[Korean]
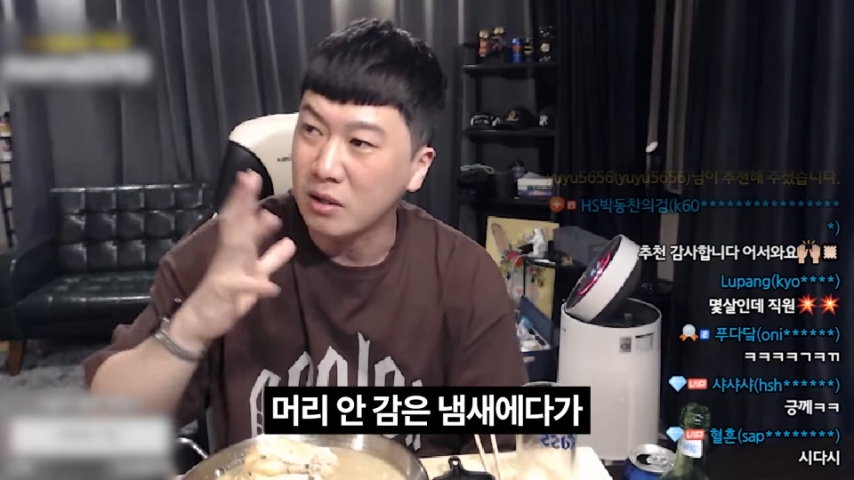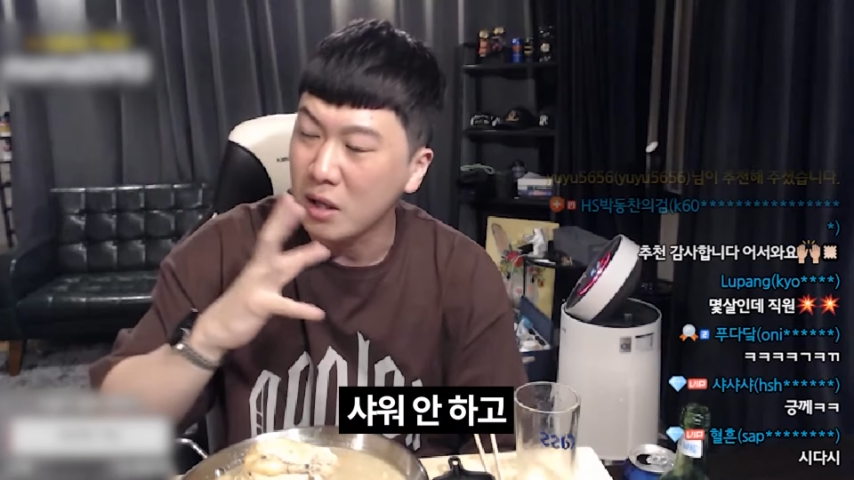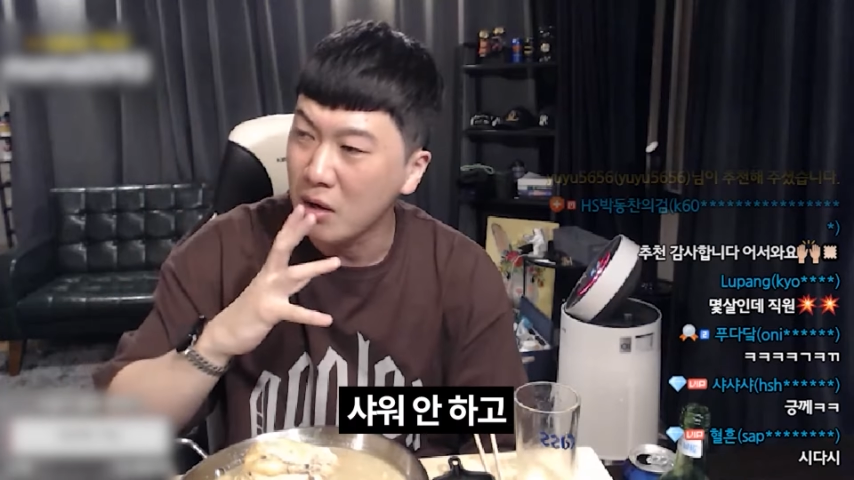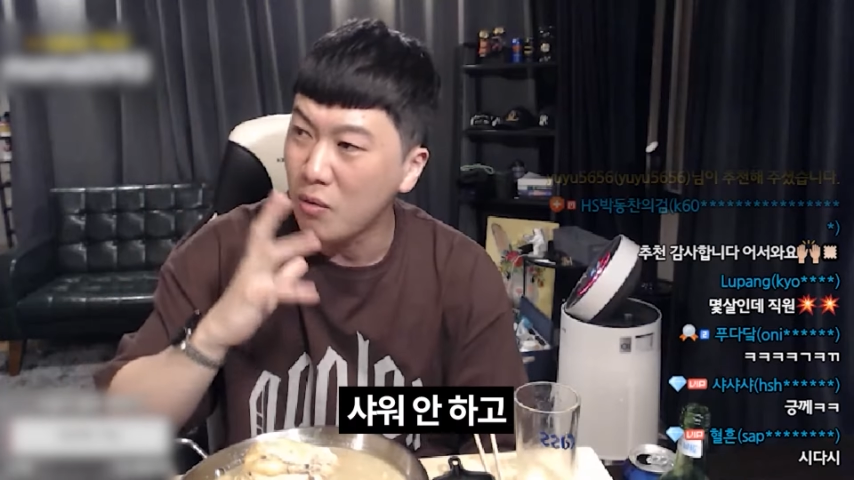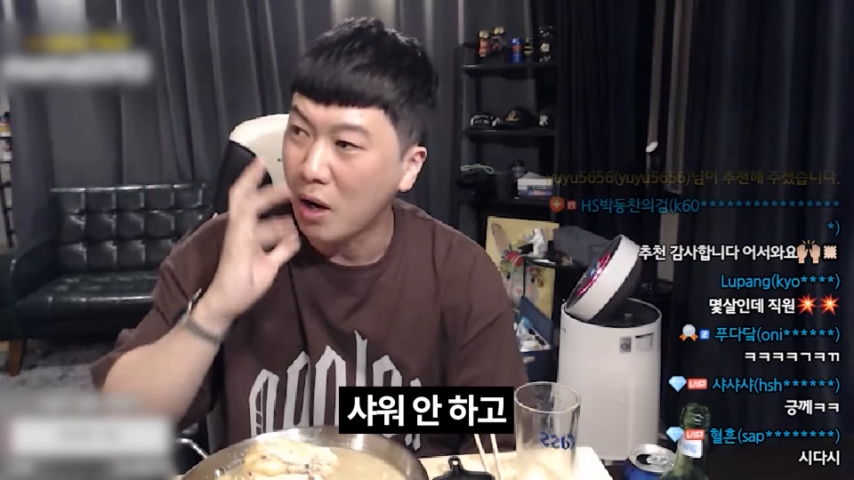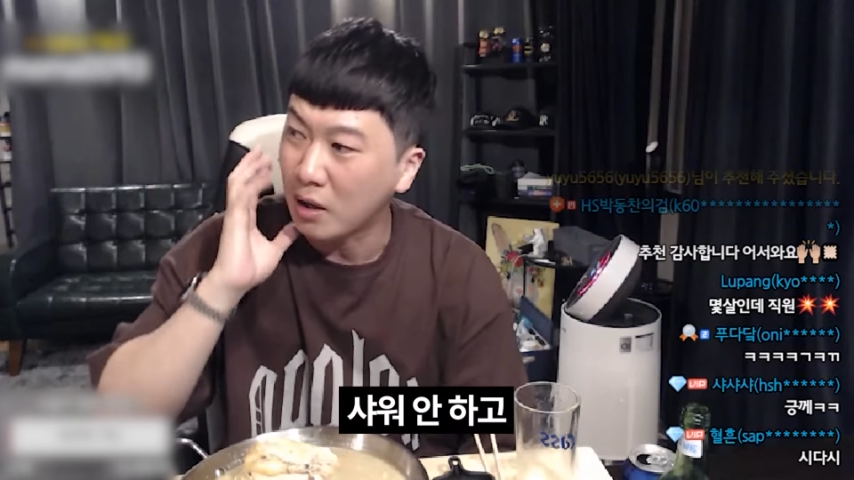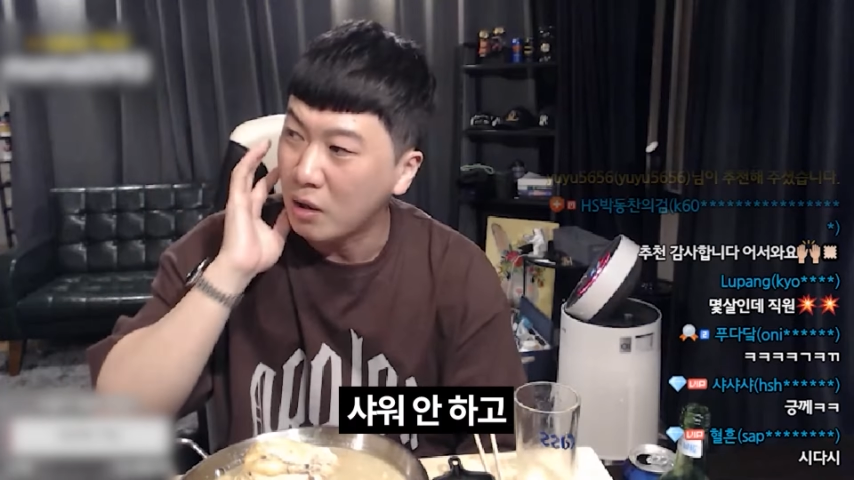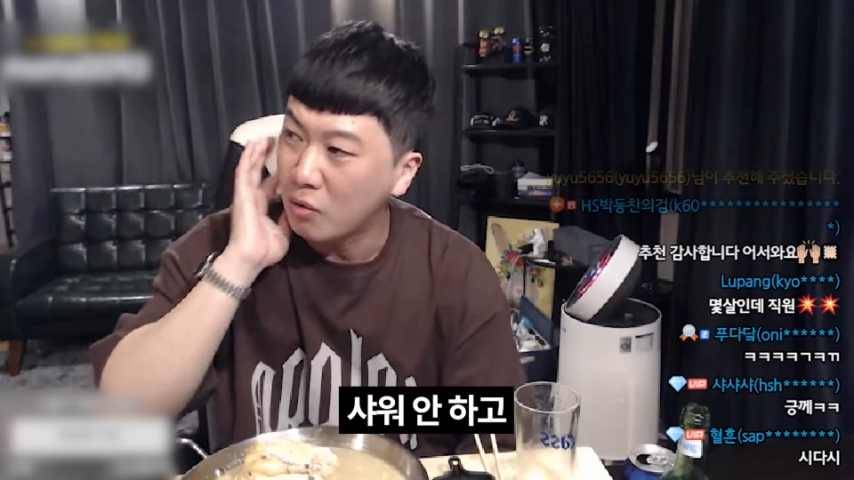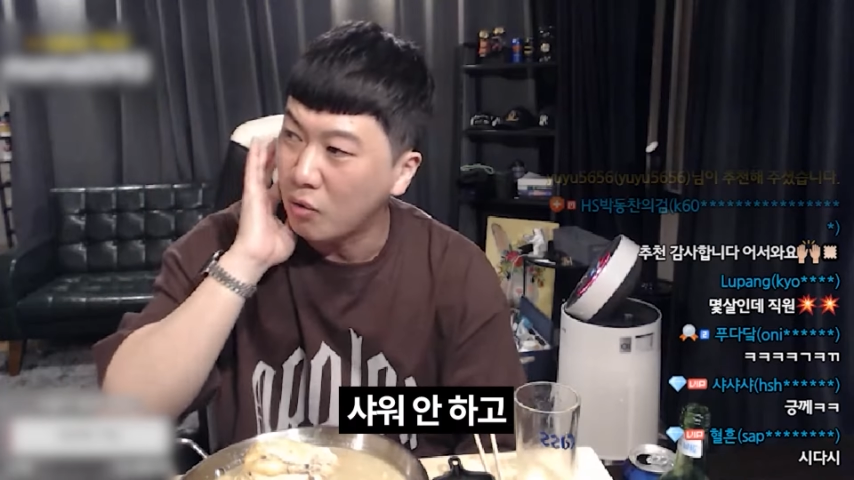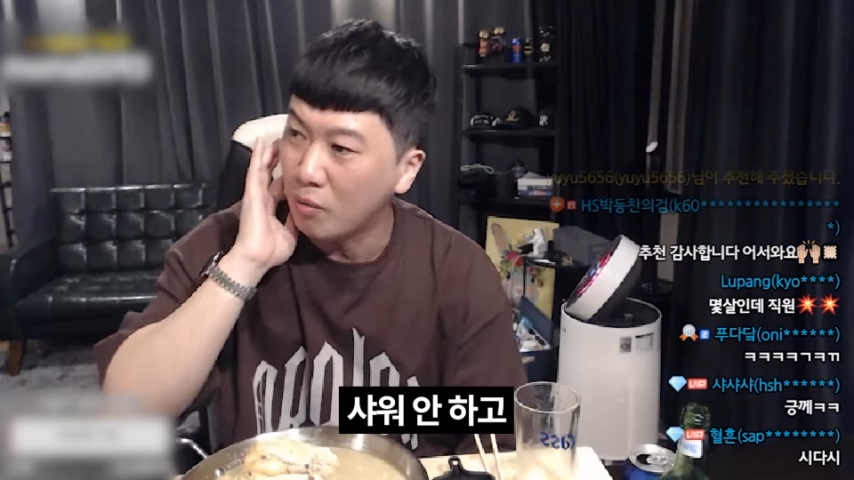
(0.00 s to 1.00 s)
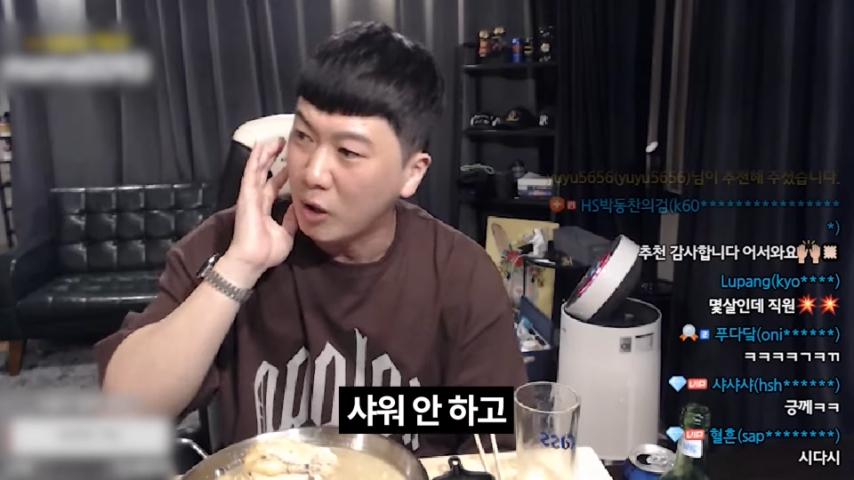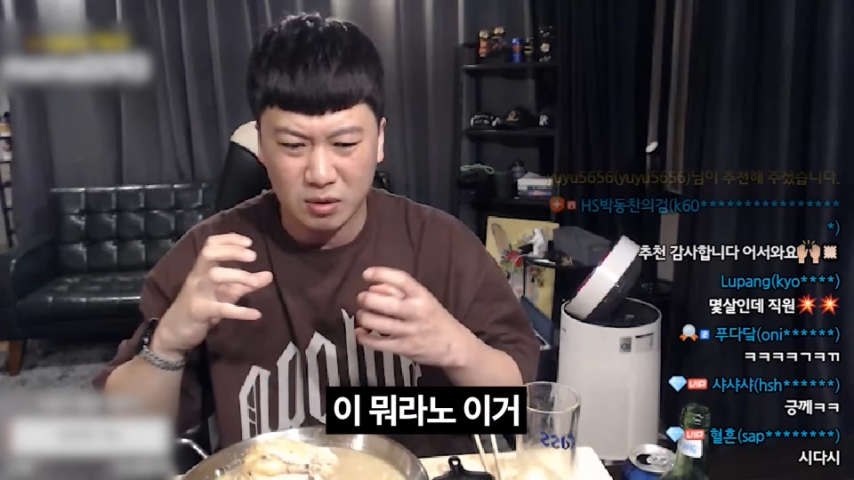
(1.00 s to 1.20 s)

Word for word: 샤워 안 하고 막